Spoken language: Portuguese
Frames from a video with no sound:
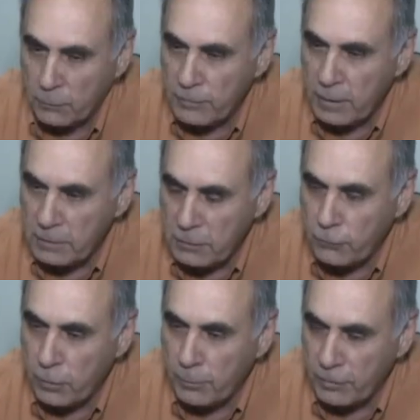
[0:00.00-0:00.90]
Então, os gradis
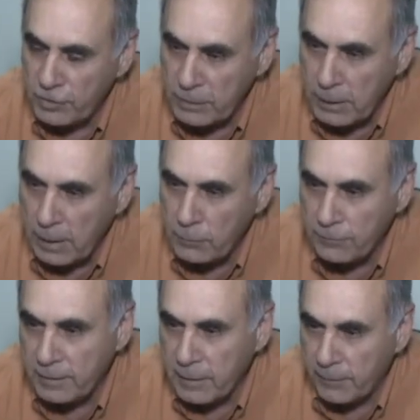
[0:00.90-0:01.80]
foram projetados
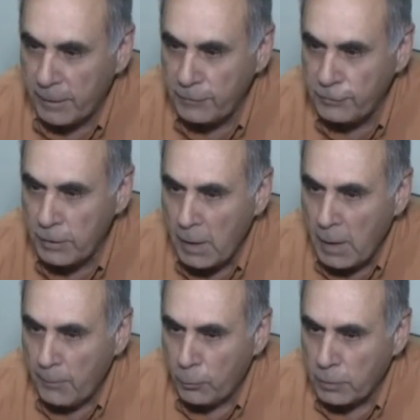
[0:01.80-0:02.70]
exatamente
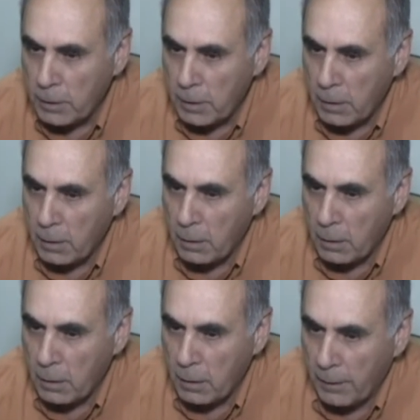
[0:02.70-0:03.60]

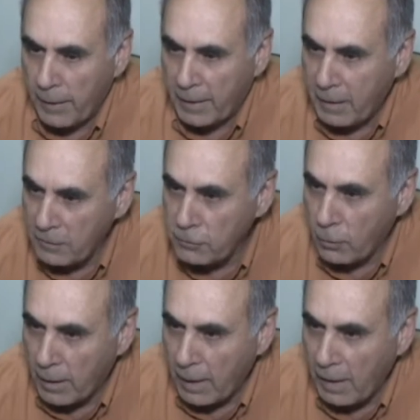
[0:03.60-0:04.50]
porque naqueles
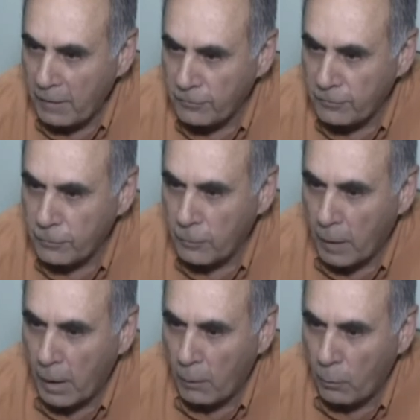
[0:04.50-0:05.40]
locais
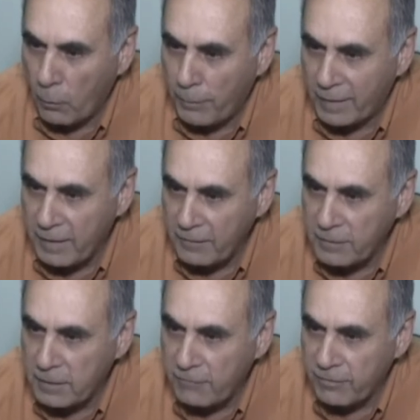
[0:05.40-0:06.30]
o pedestre
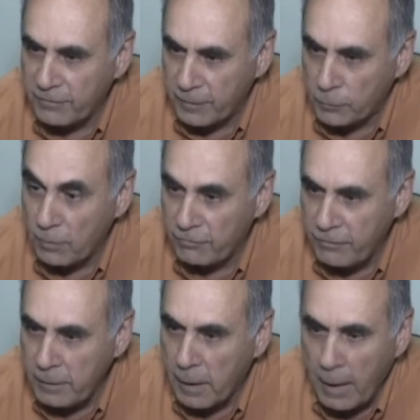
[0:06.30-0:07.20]
atravessando a
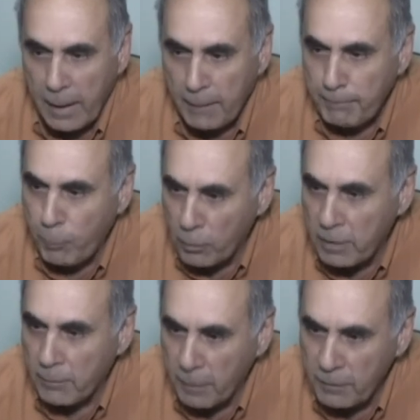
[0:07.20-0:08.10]
via é por
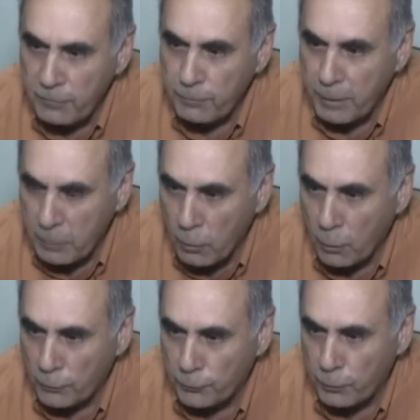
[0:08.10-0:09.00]
demais
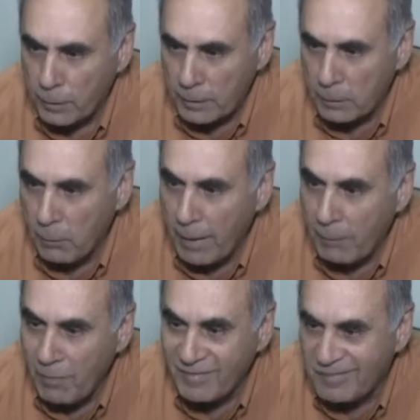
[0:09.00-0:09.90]
perigoso. Então, é
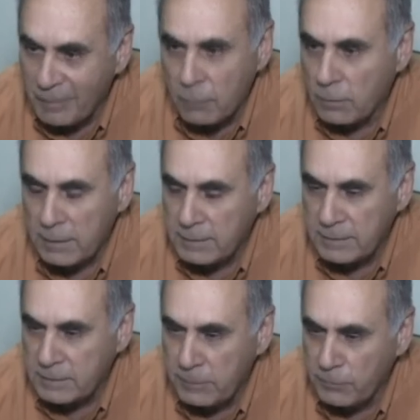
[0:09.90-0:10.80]
uma
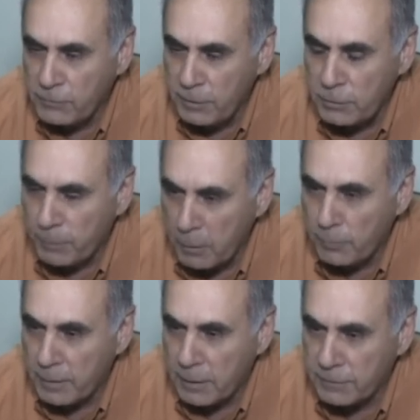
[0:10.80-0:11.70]
segurança simplesmente para o
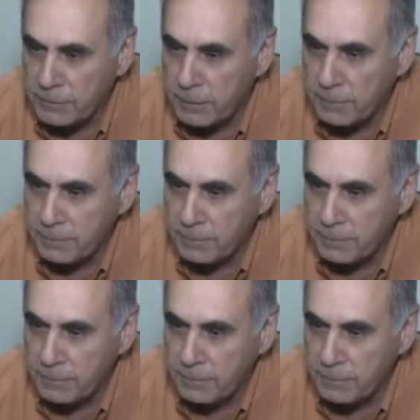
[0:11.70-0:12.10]
pedestre.